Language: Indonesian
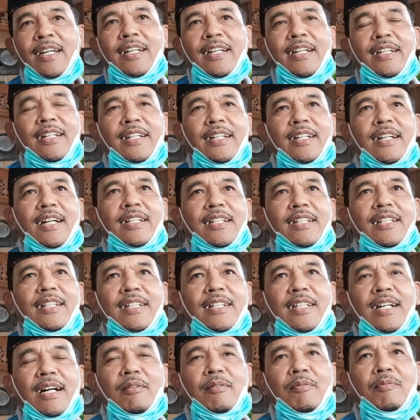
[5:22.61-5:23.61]
Ini kan
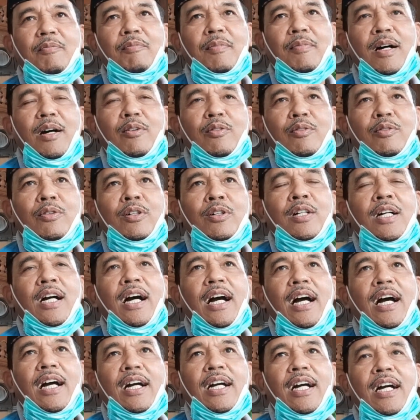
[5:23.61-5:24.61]
tidak mau
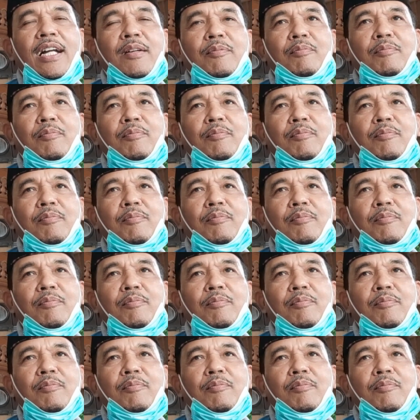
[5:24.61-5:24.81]
akan